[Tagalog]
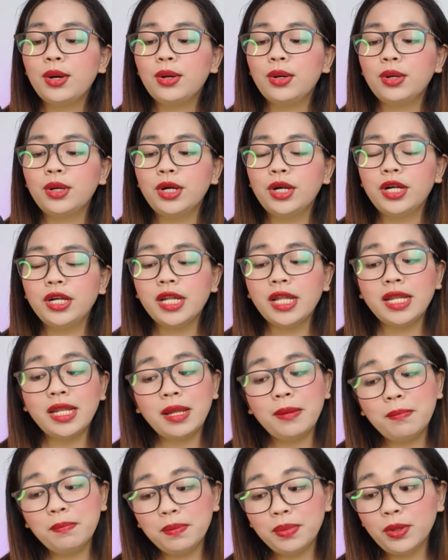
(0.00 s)
or
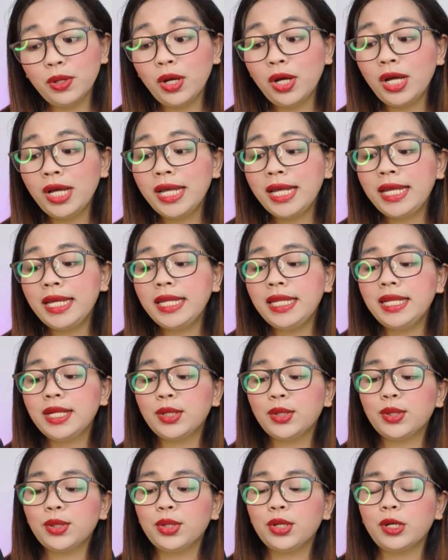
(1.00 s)
non-employed
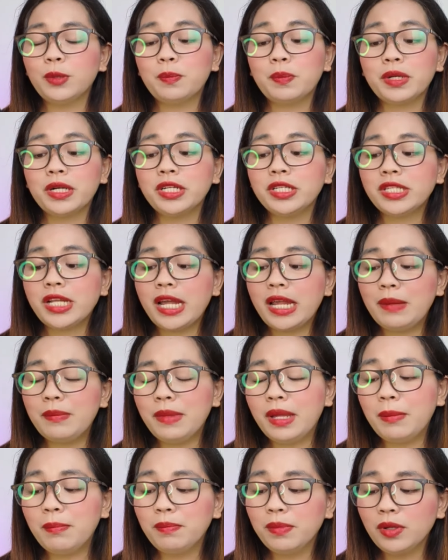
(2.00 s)
or
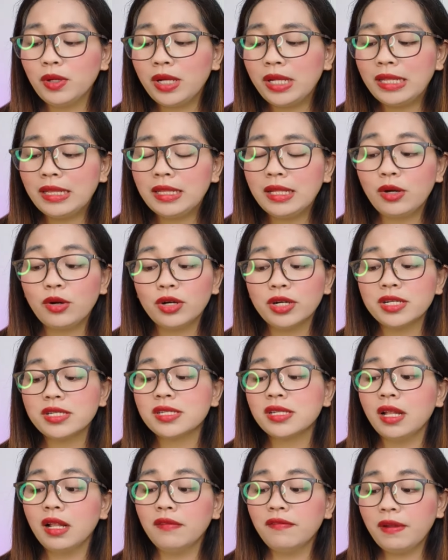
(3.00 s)
part-time employed or
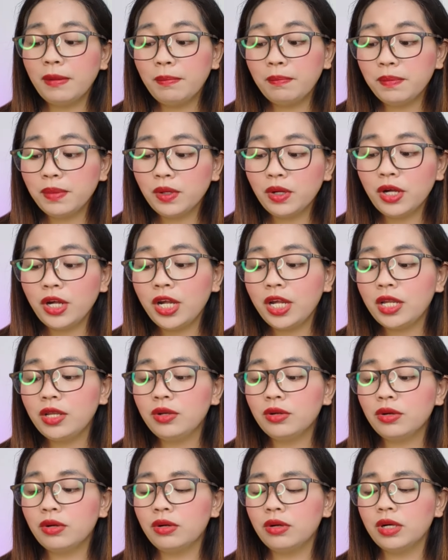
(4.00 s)

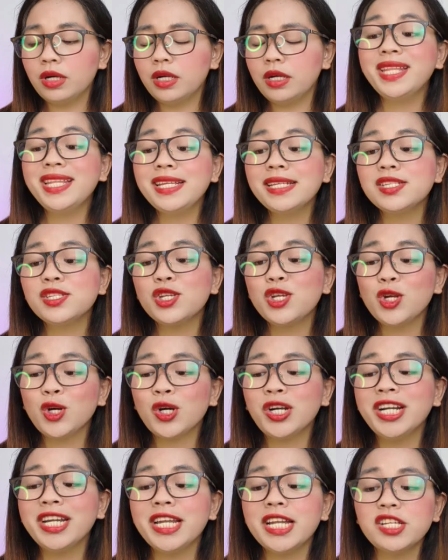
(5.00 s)
self-employed or what is
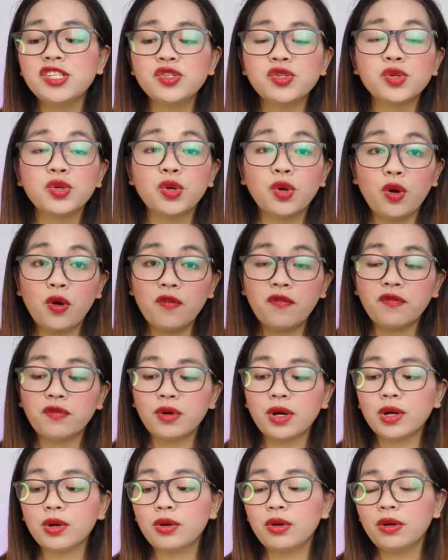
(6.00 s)
your nature of
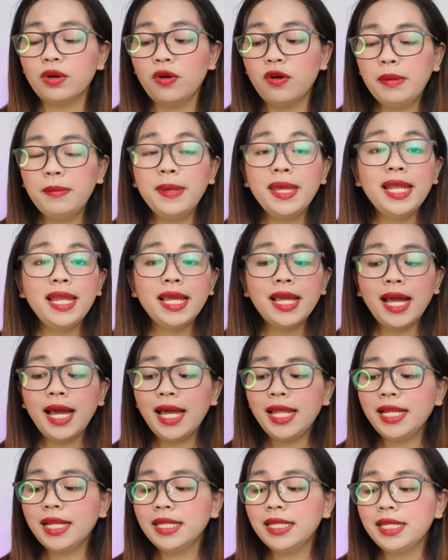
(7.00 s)
work? Mamimili ka
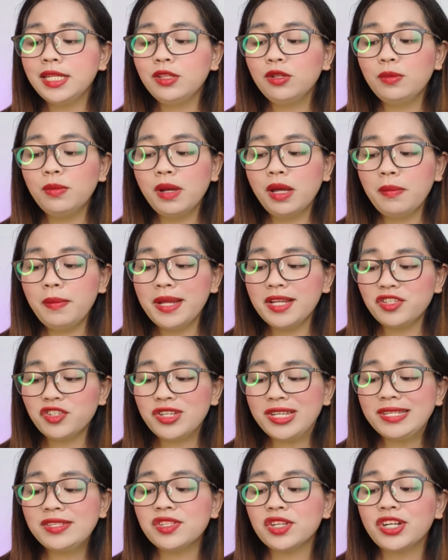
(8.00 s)
nga lang dito mga
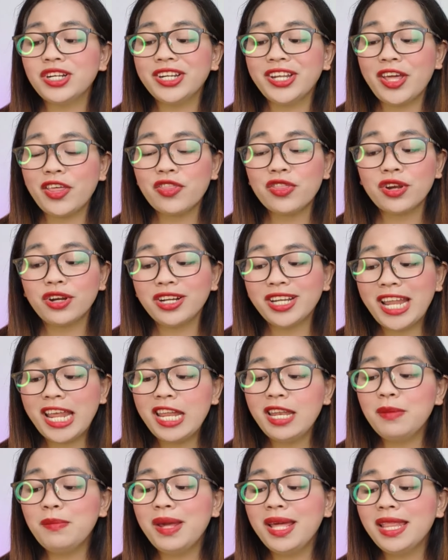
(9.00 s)
beshies, art
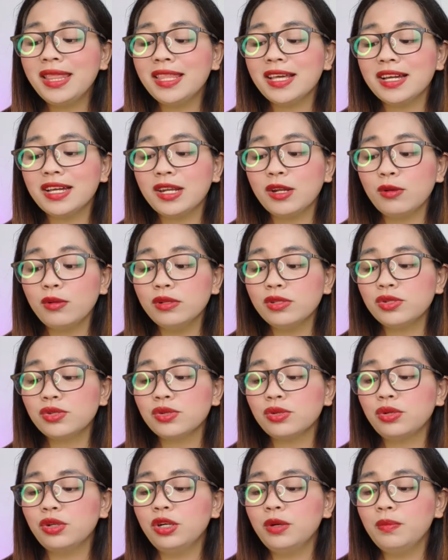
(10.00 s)
entertainment,
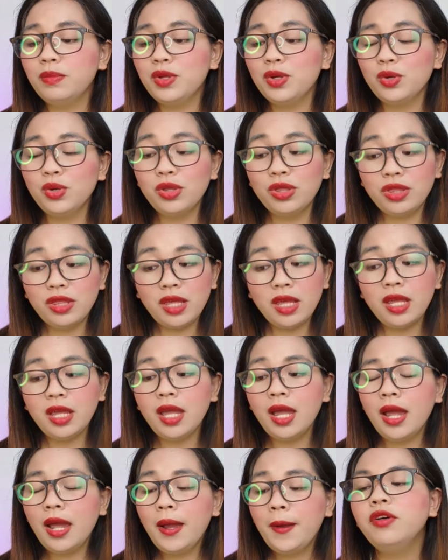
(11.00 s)
agriculture,
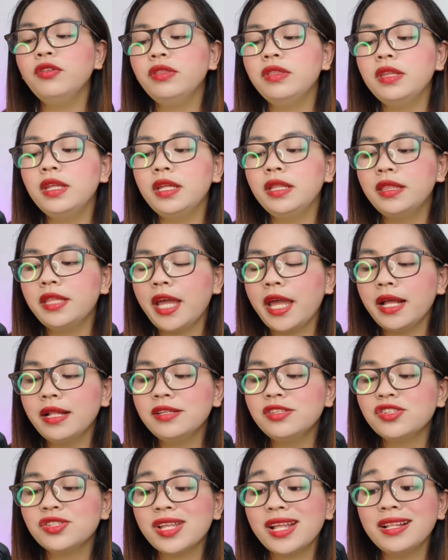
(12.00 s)
beauty. Account
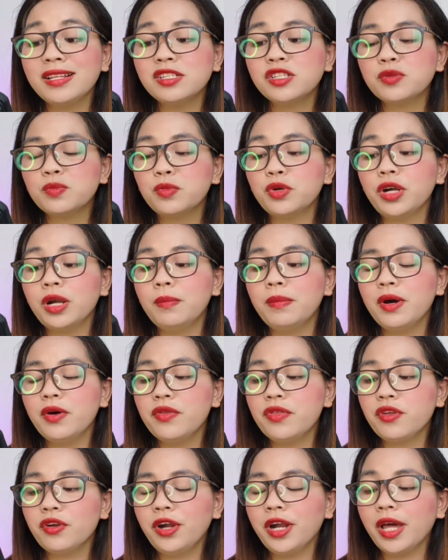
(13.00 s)
details tells more
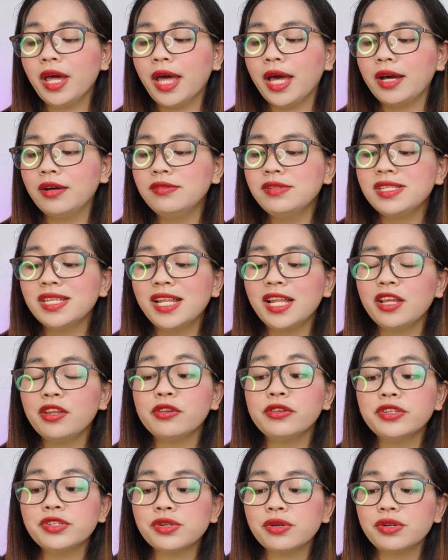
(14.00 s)
about your account. Select
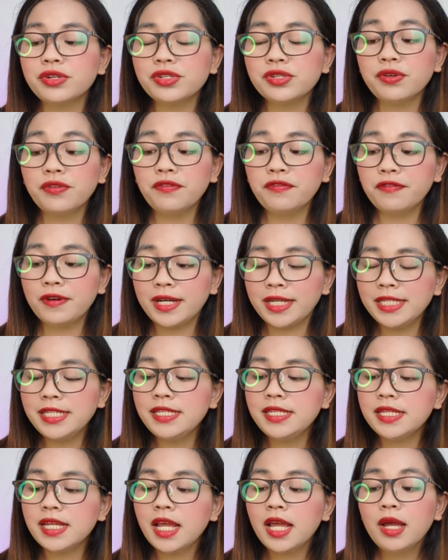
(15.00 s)
your source of
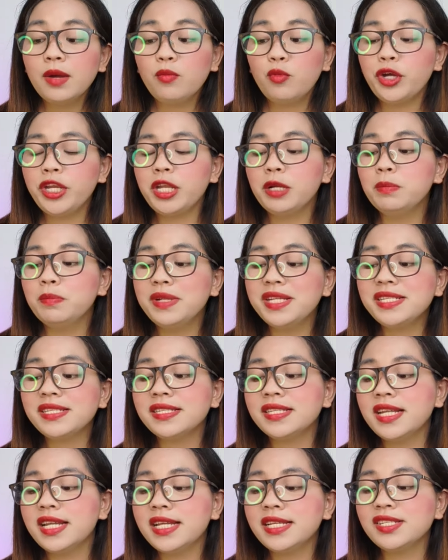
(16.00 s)
funds. Pwedeng
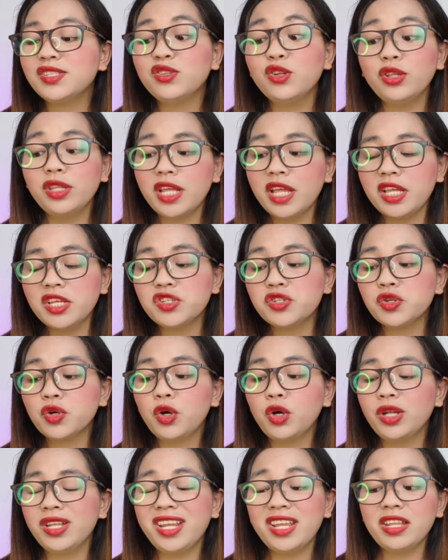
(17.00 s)
business,
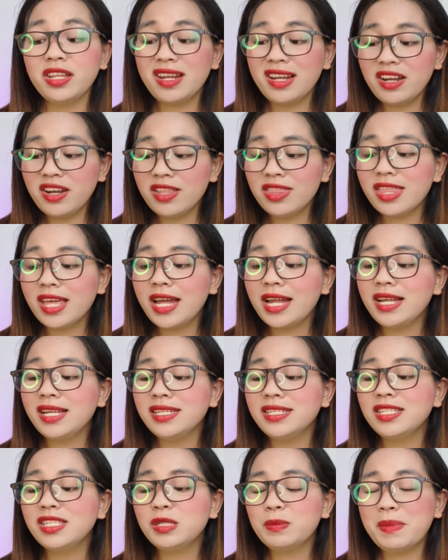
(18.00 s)
donation,
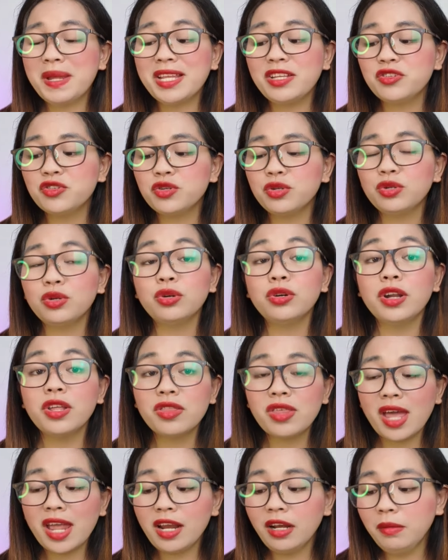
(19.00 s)
inheritance, pension or
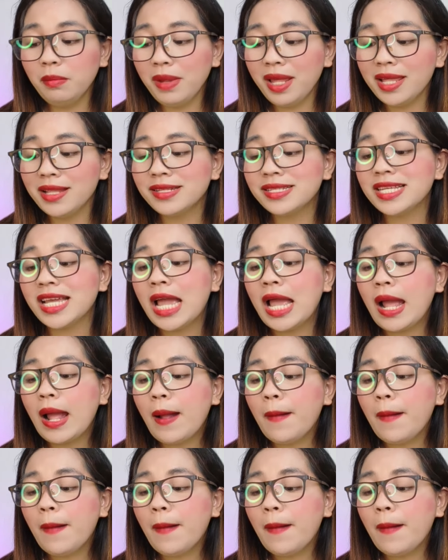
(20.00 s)
retirement,